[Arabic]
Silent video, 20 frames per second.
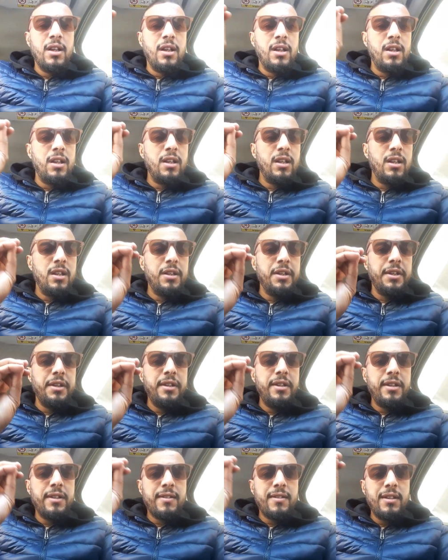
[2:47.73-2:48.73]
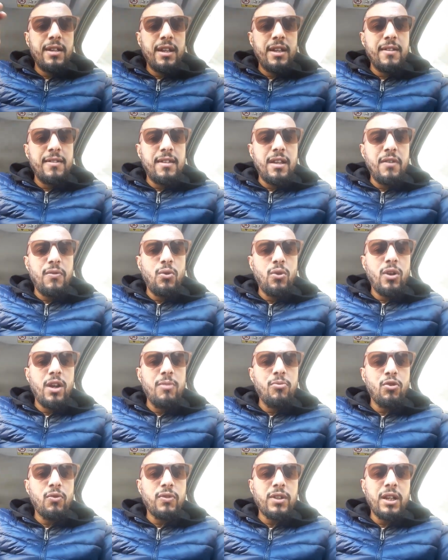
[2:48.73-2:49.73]
آه، يعني الناس اللي كيسافروا
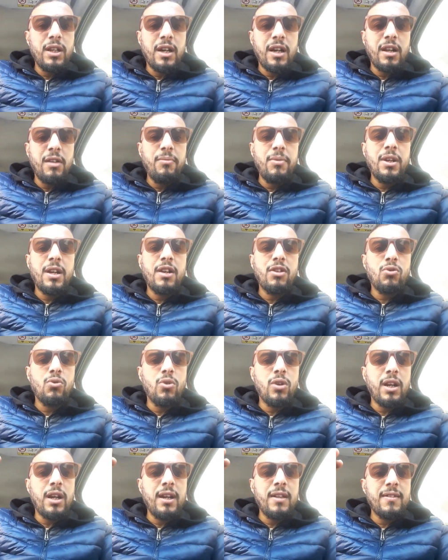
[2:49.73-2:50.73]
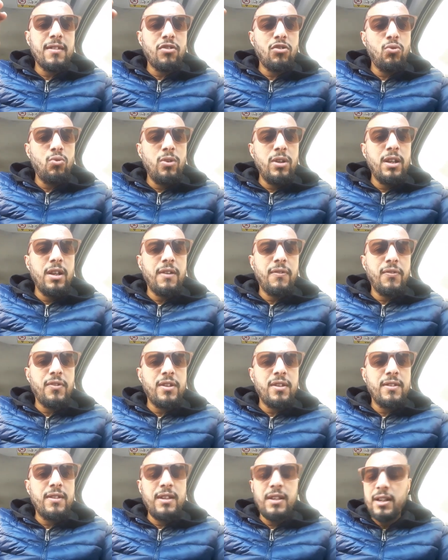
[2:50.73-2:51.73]
كيمشيو في الطياره العربيه كتكون رخيصه شويه في
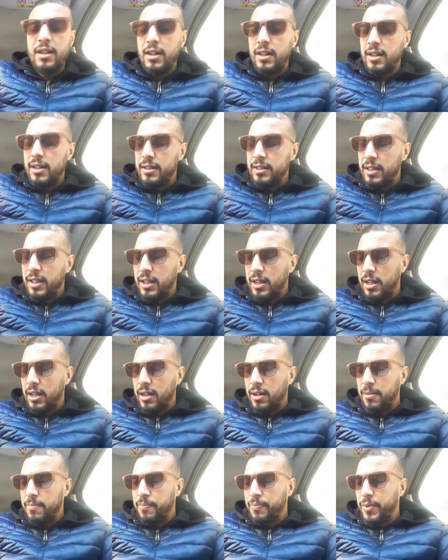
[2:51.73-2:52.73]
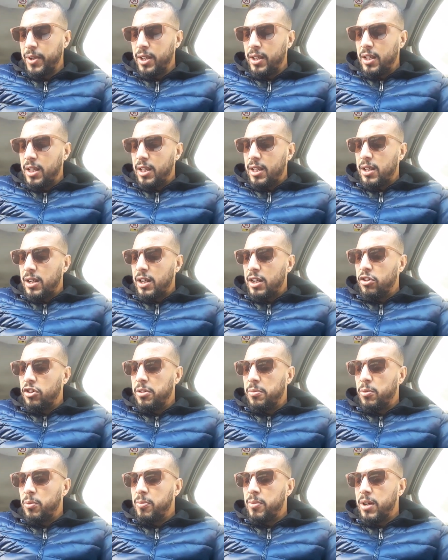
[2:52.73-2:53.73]
التذكره ديالها
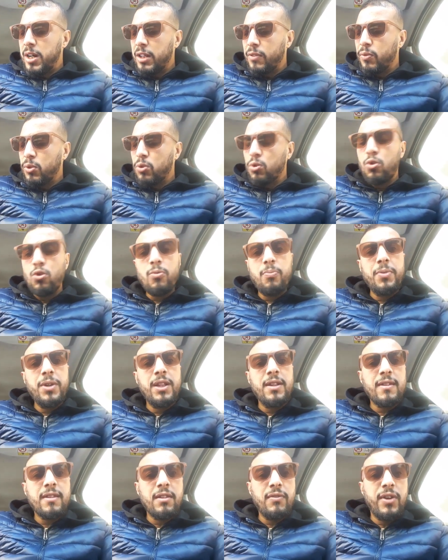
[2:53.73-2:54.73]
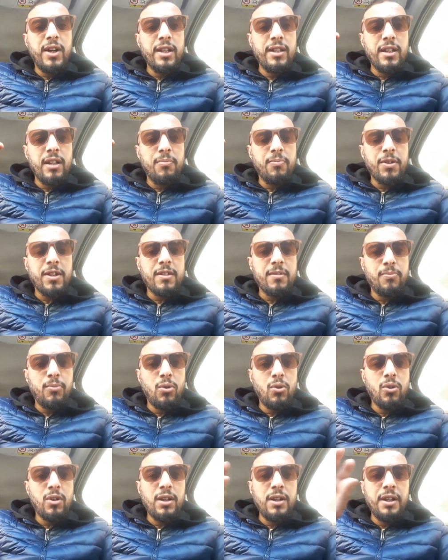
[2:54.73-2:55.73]
كتجيب لهم واحد فوتوكوبي ديال الصفحه ديال
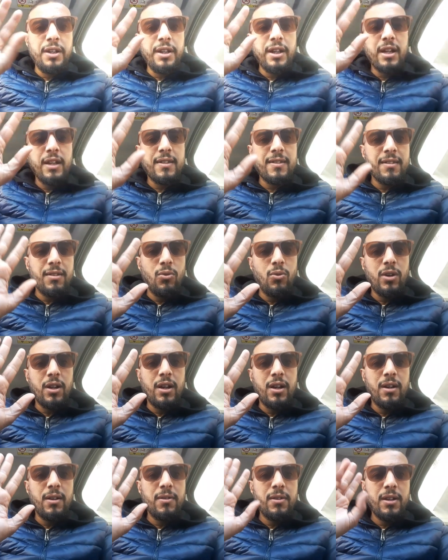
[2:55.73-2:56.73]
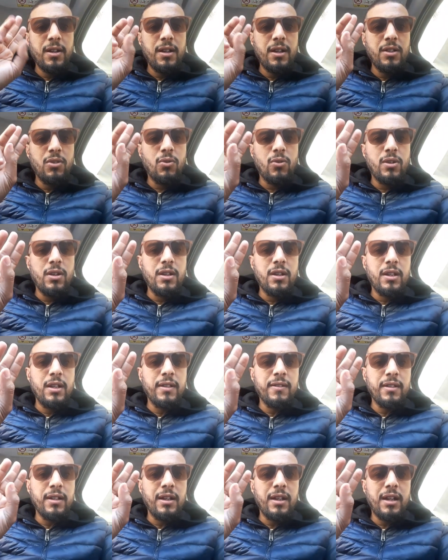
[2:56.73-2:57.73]
الباسبور يعني كتصورها دوك
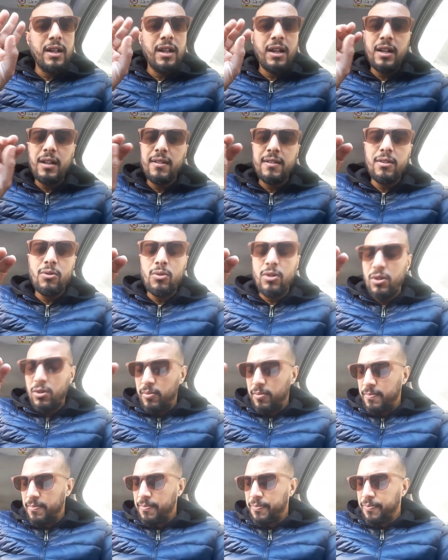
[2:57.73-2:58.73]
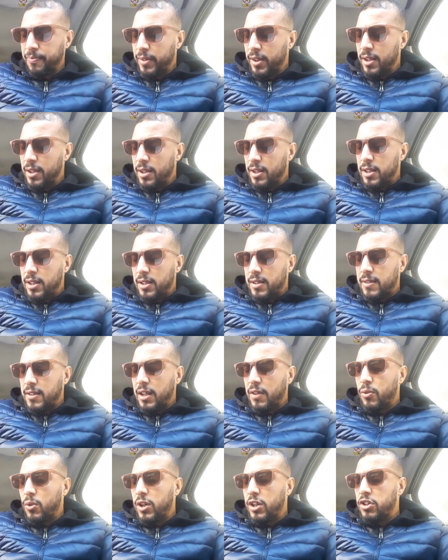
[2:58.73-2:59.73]
ثلاثه الاخرين كتصورهم
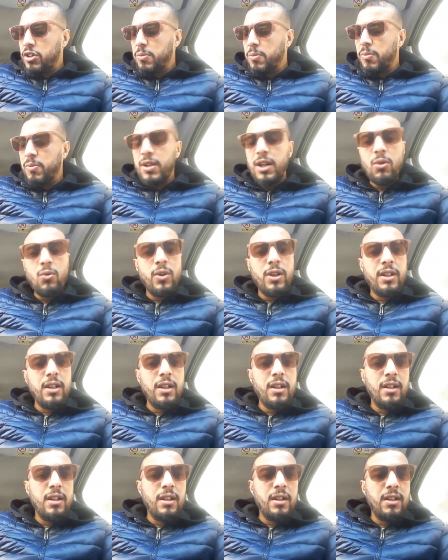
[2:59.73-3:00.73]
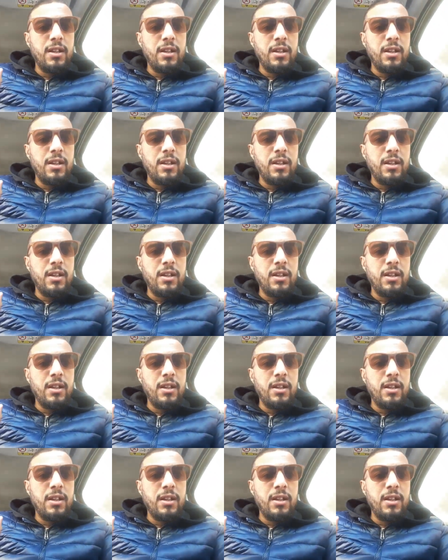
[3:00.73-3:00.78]
صافي وكتجيب لهم دعوه ديال